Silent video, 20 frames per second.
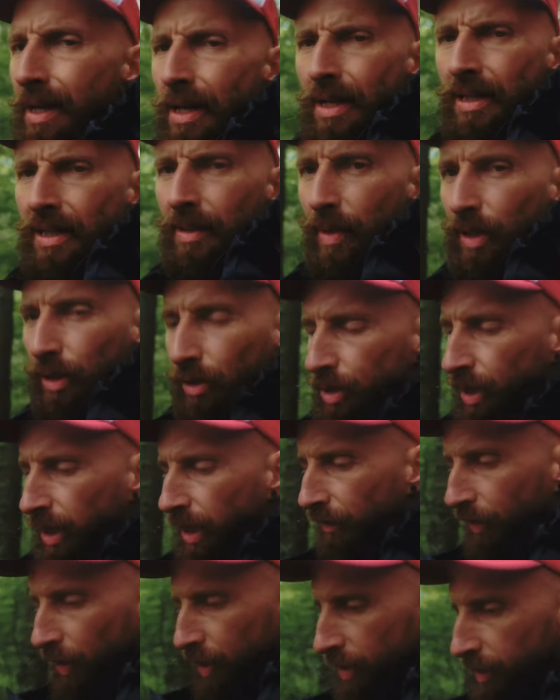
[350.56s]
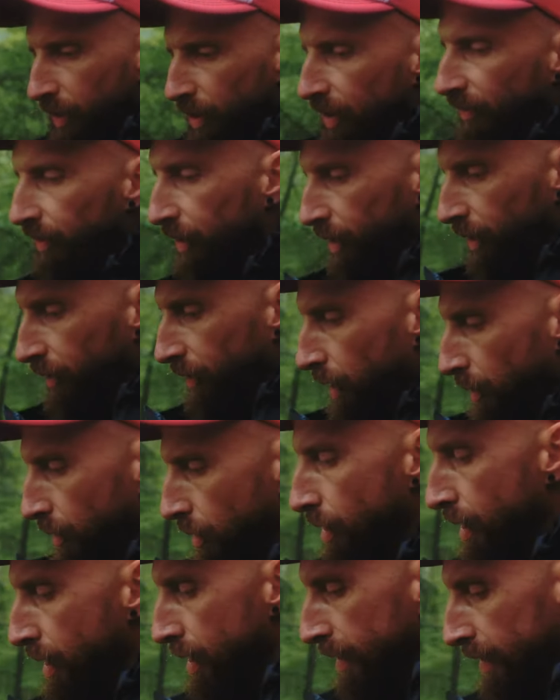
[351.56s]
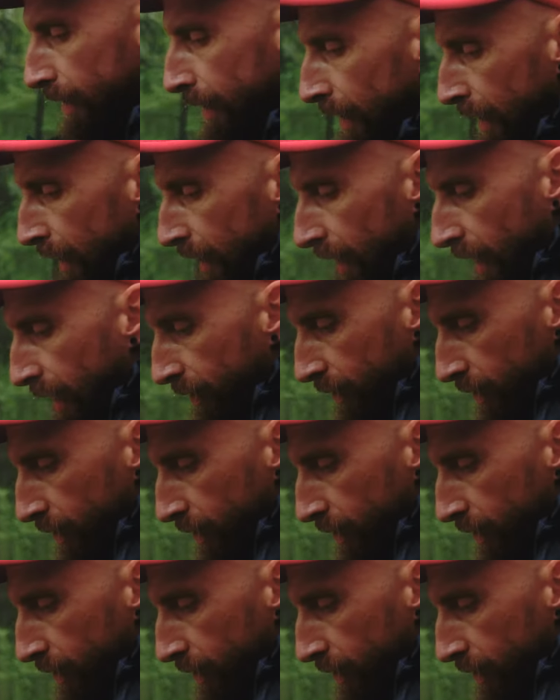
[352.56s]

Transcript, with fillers: Jestem bardzo ciekaw, jak się będzie wędrowało, jak